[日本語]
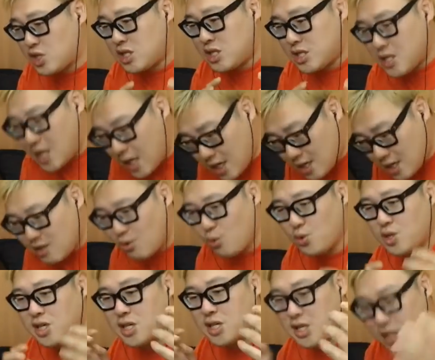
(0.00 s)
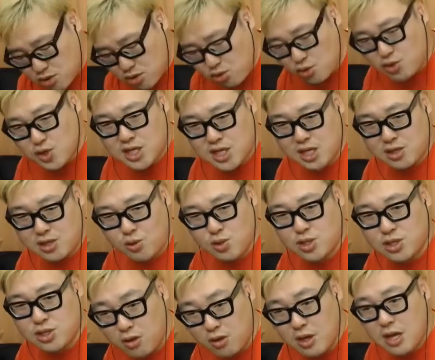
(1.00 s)
しないように生きるという生き方を
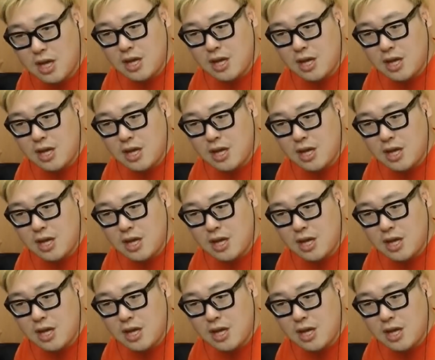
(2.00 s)
するの。